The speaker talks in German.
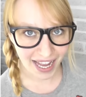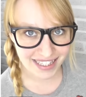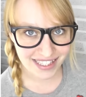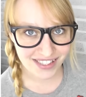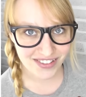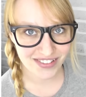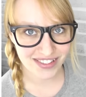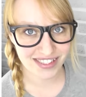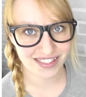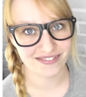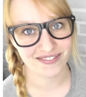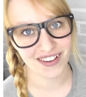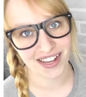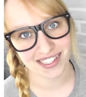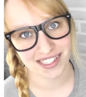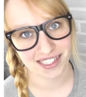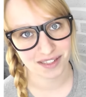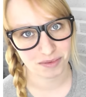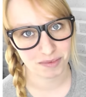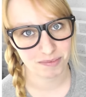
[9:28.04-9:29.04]
Ansonsten war
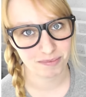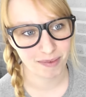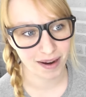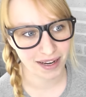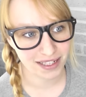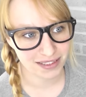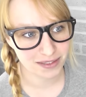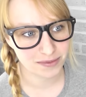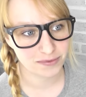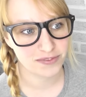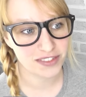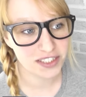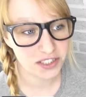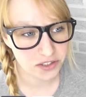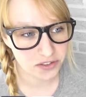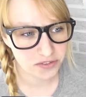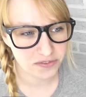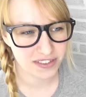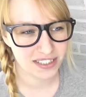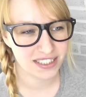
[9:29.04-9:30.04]
es das mit meinem
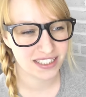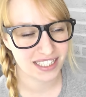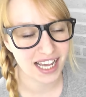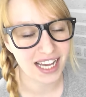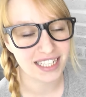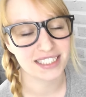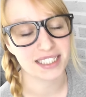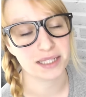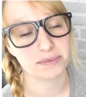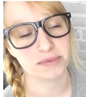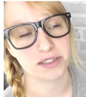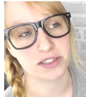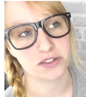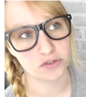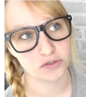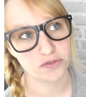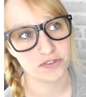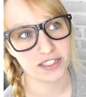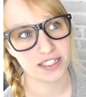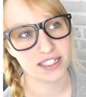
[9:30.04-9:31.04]
Video. Wie gesagt, ich habe nicht
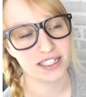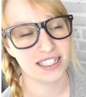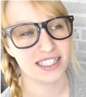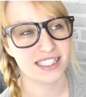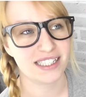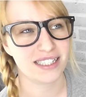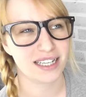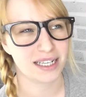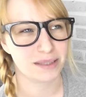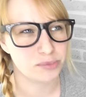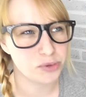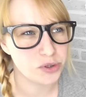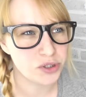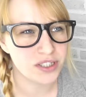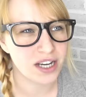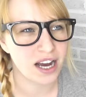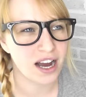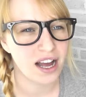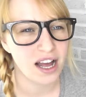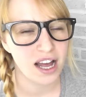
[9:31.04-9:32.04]
so viel gelesen, drei
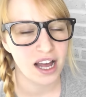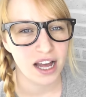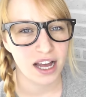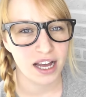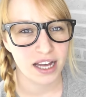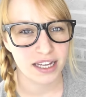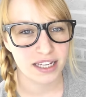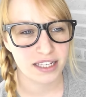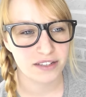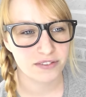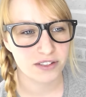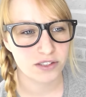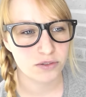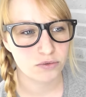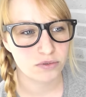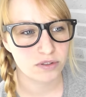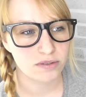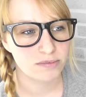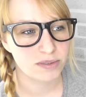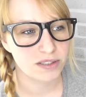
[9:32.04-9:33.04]
Bücher. Ich
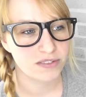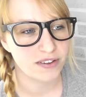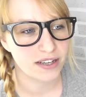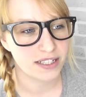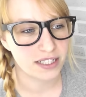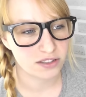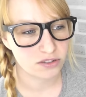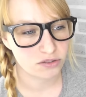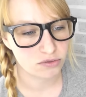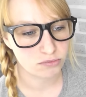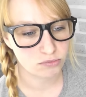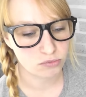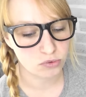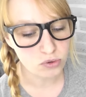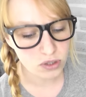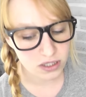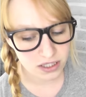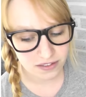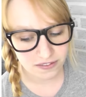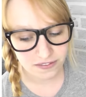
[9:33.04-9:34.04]
versuche mich weiter zu
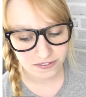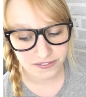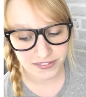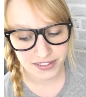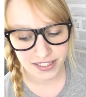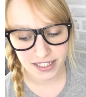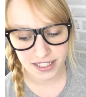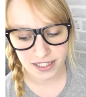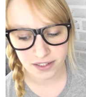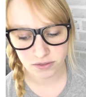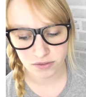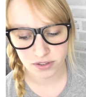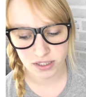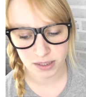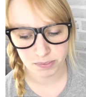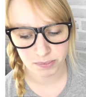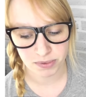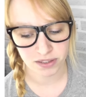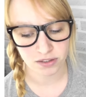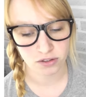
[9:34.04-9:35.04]
motivieren und
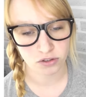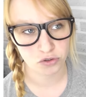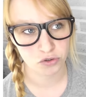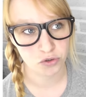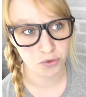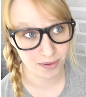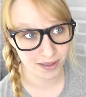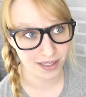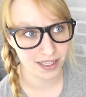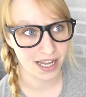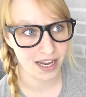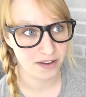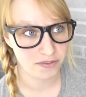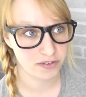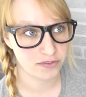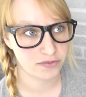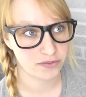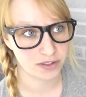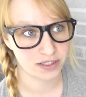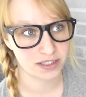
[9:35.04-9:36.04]
ich bin auch schon über die
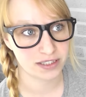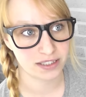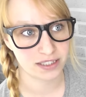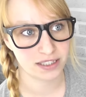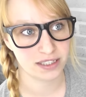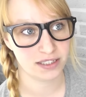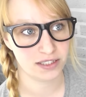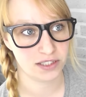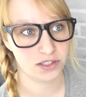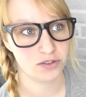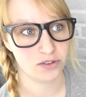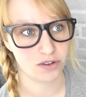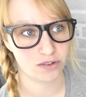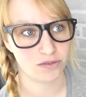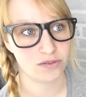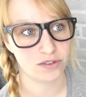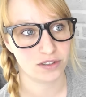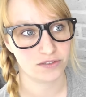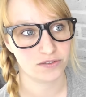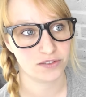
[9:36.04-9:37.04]
Hälfte von äh, Die
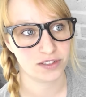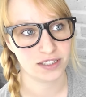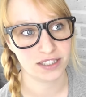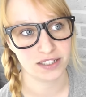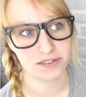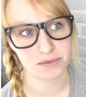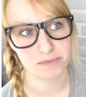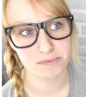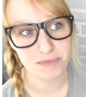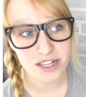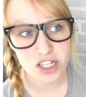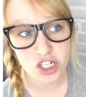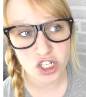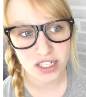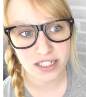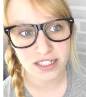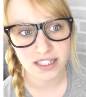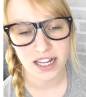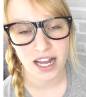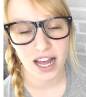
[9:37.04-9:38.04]
Knochenohren von David
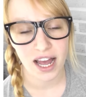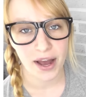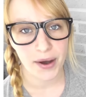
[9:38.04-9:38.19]
Mitchell.